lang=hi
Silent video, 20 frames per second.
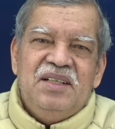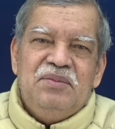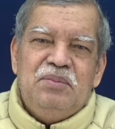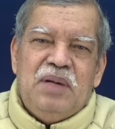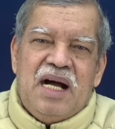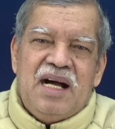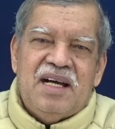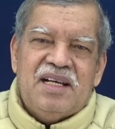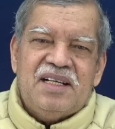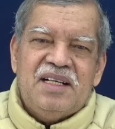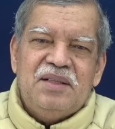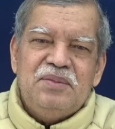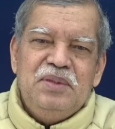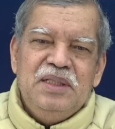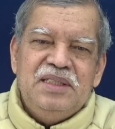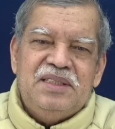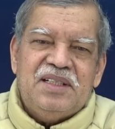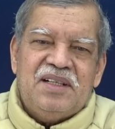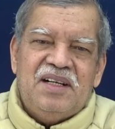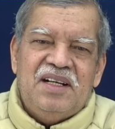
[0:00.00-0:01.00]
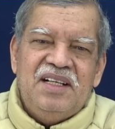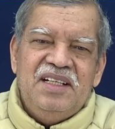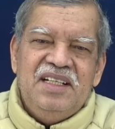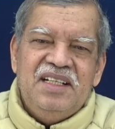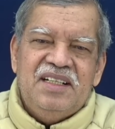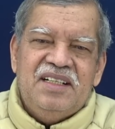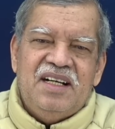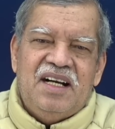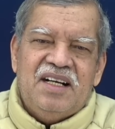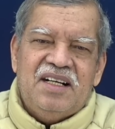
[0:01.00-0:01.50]
बाहरा भीतरा
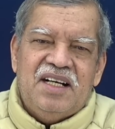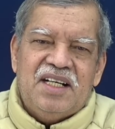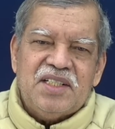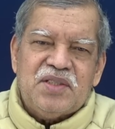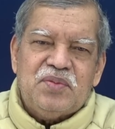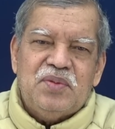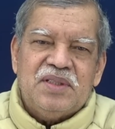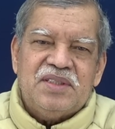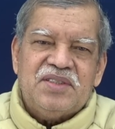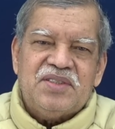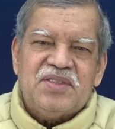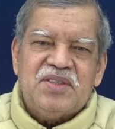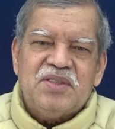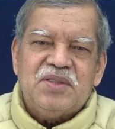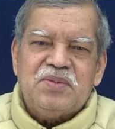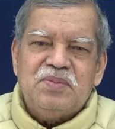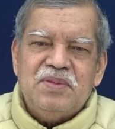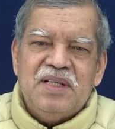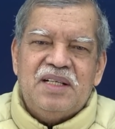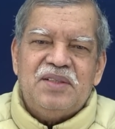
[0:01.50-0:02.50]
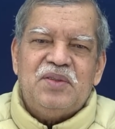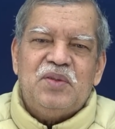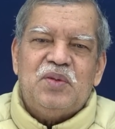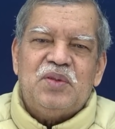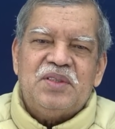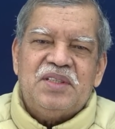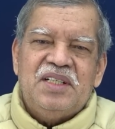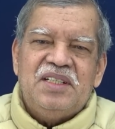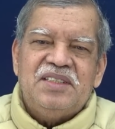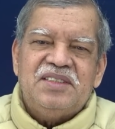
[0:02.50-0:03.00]
एक आकाश पर सृष्टना
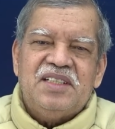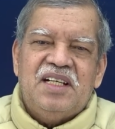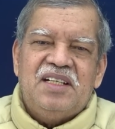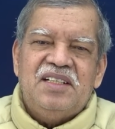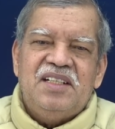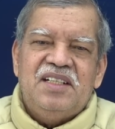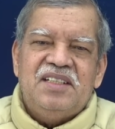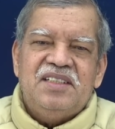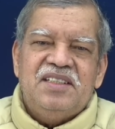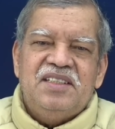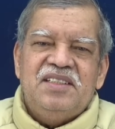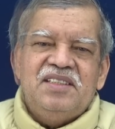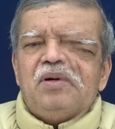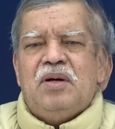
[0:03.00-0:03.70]
डोर तह जाए लागी